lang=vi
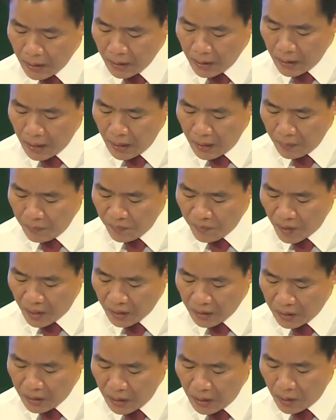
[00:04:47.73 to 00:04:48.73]
nên
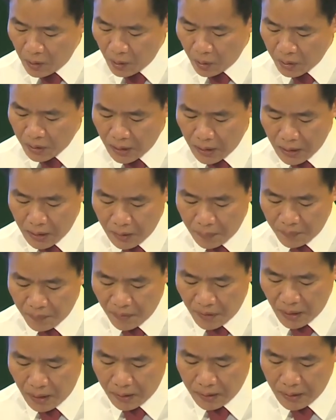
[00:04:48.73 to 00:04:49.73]
vẫn chưa hỗ trợ
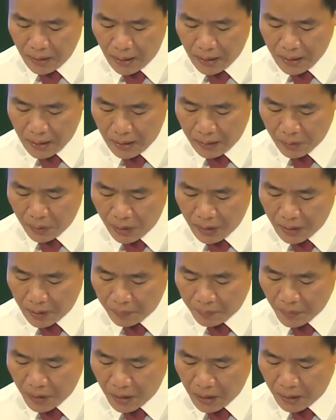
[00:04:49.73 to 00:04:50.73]
dẫn dắt các doanh
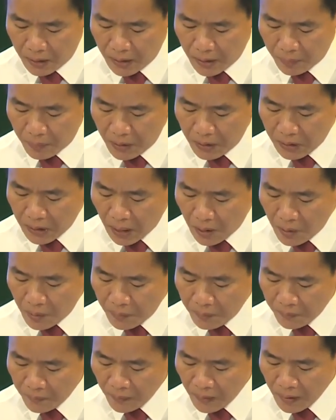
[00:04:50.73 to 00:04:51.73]
nghiệp khởi nghiệp đi
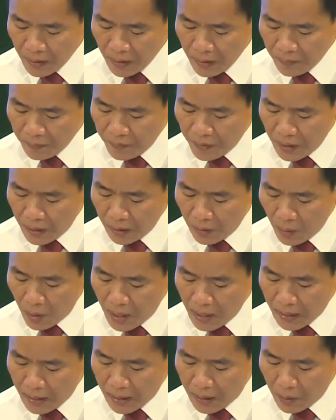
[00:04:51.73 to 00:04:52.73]
sau vượt
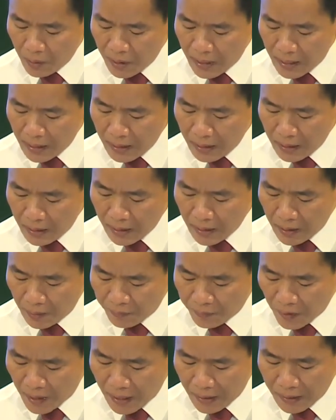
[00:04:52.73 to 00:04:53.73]
qua các khó khăn gặp
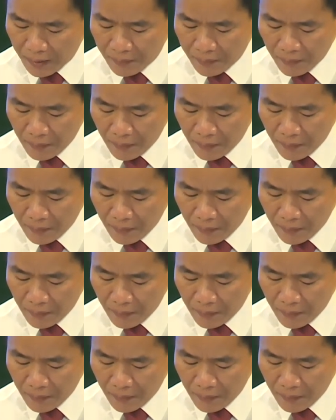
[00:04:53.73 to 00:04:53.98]
phải